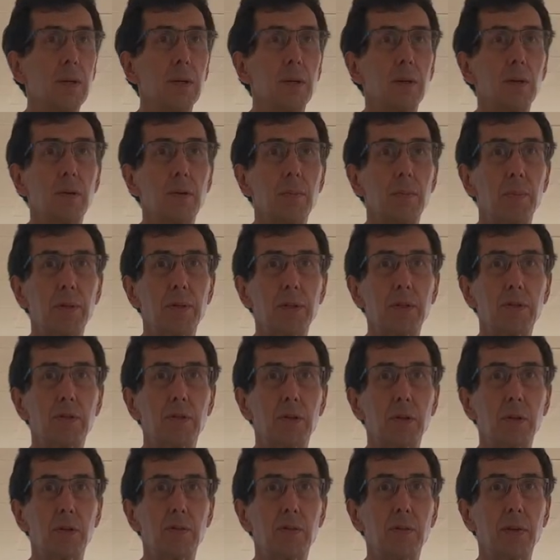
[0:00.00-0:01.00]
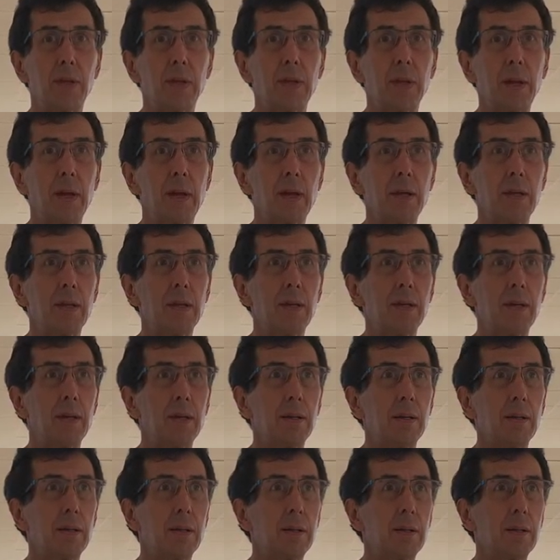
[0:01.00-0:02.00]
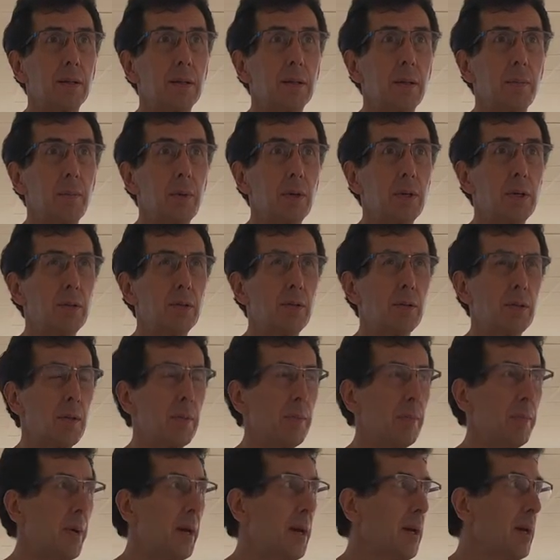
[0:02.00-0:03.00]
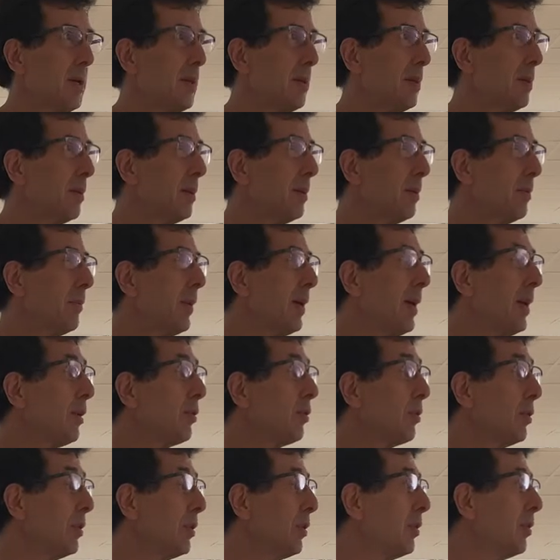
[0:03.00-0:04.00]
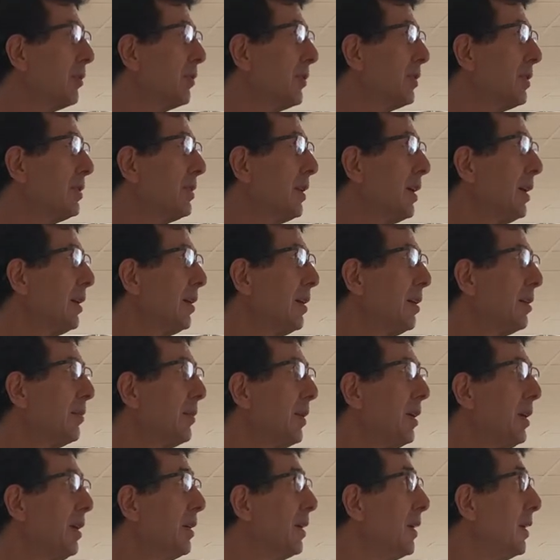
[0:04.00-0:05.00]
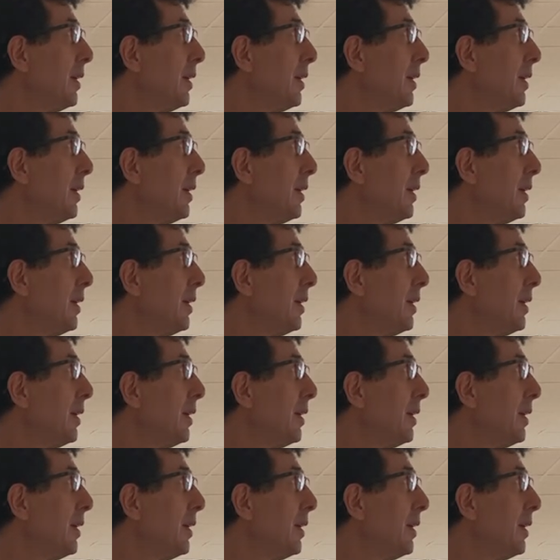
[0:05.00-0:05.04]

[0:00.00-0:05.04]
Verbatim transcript: competiciones federadas y campeonatos de España, maratones oficiales y demás